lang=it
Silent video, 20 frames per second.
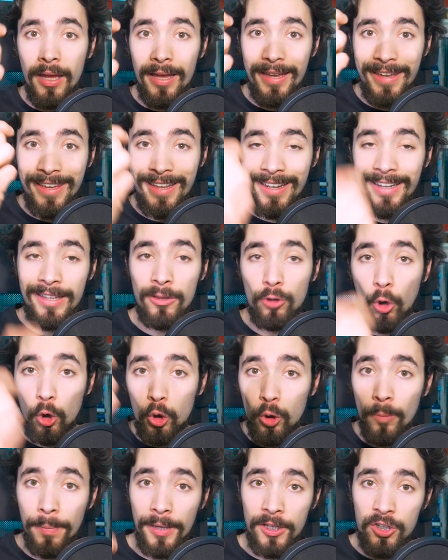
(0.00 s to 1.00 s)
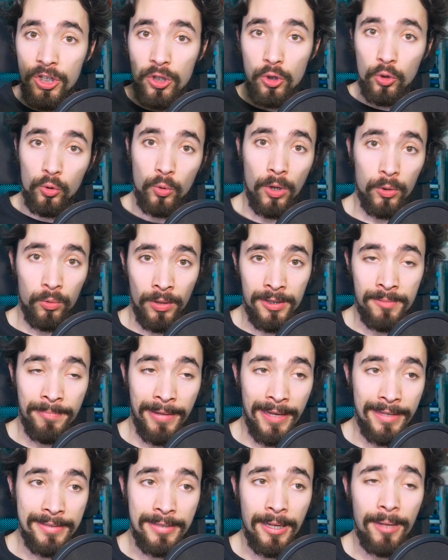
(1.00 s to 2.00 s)
il ritorno preciso sulla tua
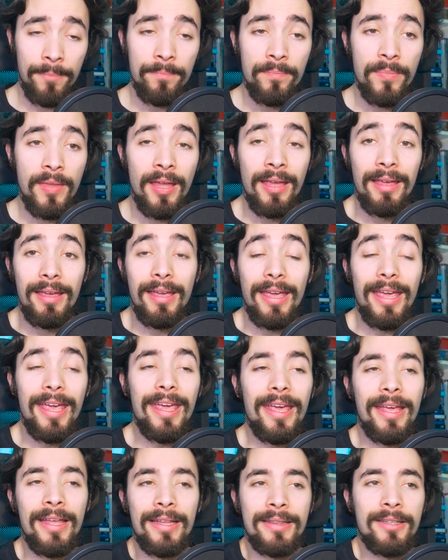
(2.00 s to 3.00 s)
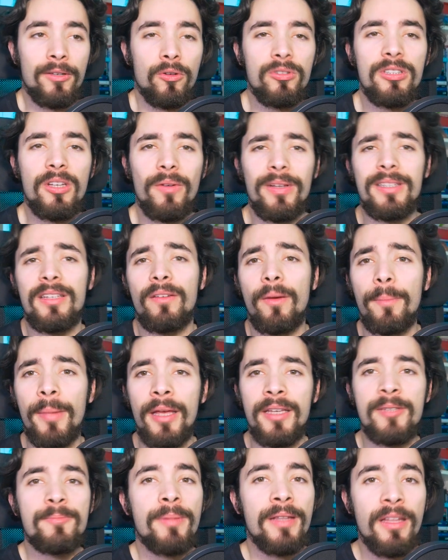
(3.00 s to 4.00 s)
spesa e eh, di conseguenza, vabbè,
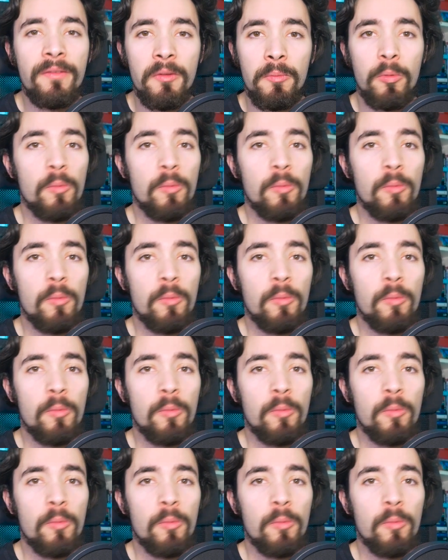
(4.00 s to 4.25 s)
spendevi in